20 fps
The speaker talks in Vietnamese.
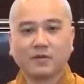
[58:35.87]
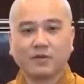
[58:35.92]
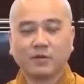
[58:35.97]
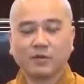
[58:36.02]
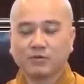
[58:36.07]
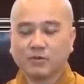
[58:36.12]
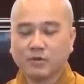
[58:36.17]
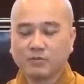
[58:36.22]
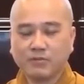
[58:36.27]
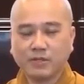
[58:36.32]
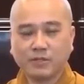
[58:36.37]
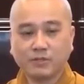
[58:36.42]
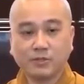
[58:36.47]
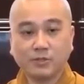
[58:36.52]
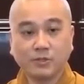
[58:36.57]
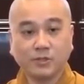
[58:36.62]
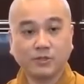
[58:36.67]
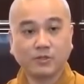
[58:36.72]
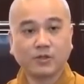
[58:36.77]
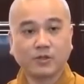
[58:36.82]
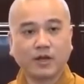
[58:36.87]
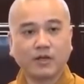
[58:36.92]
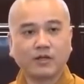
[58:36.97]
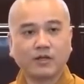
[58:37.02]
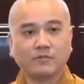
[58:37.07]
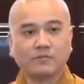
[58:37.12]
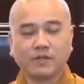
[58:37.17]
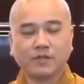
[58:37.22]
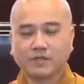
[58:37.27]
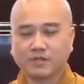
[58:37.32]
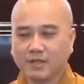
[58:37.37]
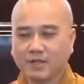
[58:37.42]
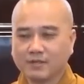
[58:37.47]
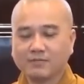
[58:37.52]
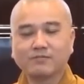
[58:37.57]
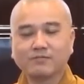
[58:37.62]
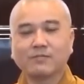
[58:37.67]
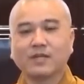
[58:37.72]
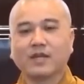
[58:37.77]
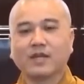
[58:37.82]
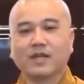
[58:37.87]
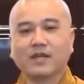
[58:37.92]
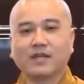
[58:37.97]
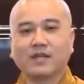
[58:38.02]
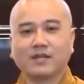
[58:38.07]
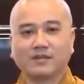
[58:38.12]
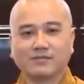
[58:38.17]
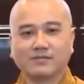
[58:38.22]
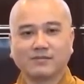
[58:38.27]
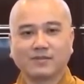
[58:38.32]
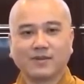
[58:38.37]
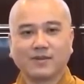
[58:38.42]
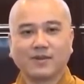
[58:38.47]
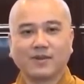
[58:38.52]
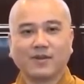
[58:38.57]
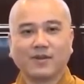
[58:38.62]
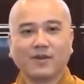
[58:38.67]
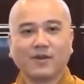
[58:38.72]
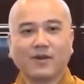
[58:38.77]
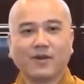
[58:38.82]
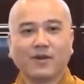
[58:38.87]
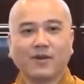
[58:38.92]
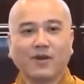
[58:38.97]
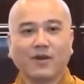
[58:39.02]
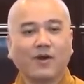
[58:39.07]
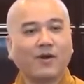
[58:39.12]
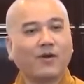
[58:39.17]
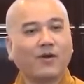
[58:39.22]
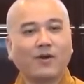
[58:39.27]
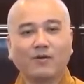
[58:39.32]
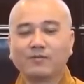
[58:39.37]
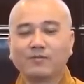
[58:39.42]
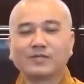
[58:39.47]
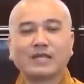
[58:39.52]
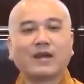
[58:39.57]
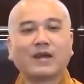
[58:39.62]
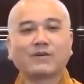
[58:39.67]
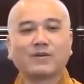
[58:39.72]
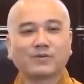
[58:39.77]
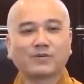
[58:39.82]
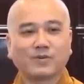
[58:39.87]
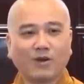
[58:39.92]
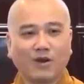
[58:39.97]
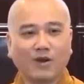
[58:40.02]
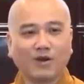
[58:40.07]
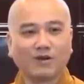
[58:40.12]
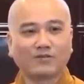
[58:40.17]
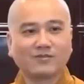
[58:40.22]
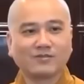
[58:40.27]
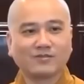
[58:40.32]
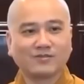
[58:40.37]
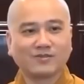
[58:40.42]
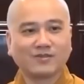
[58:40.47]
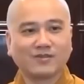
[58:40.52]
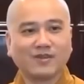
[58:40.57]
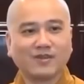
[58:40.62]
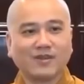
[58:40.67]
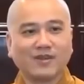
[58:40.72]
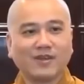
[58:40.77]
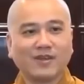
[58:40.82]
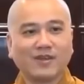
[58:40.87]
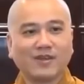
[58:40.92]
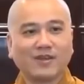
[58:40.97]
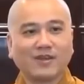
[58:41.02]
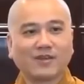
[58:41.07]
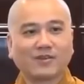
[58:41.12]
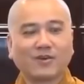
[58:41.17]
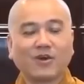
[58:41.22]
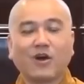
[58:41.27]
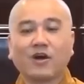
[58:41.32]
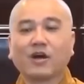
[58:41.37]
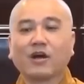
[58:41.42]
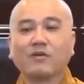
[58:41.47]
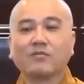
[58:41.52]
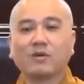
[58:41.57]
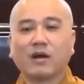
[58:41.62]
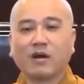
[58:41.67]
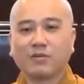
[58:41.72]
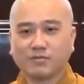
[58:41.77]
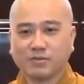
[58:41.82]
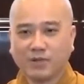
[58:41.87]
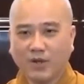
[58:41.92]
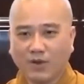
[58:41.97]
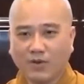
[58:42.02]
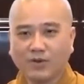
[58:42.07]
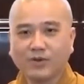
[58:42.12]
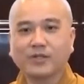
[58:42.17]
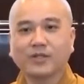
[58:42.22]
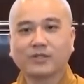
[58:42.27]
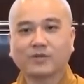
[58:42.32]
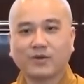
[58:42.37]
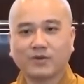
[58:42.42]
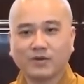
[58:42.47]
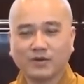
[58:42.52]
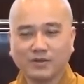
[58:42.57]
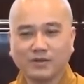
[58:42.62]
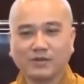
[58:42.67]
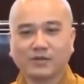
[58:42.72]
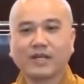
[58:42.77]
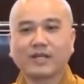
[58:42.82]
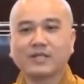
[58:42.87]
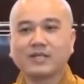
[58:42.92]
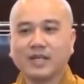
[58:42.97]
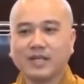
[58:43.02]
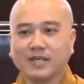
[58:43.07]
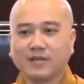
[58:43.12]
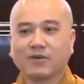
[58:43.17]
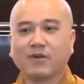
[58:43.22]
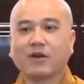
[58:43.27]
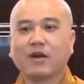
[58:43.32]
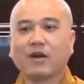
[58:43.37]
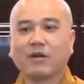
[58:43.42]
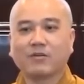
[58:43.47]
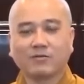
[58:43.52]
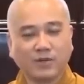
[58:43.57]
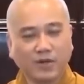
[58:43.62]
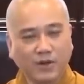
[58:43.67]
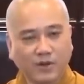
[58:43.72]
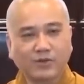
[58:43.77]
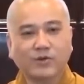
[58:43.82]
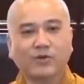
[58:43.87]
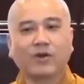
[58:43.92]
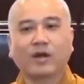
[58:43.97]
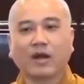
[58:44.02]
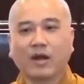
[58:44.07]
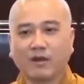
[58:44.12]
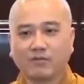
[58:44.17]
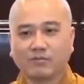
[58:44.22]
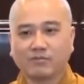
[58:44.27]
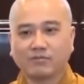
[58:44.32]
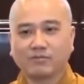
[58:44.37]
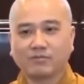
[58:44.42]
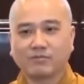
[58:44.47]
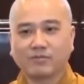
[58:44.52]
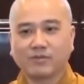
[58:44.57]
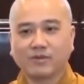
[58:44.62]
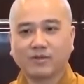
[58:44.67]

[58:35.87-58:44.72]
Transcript: Lúc đó mình vừa khởi lên mình chấn mình lại liền. Ồ, không sao đâu con. Con không học nổi thì con lựa cái gì con học nổi con học.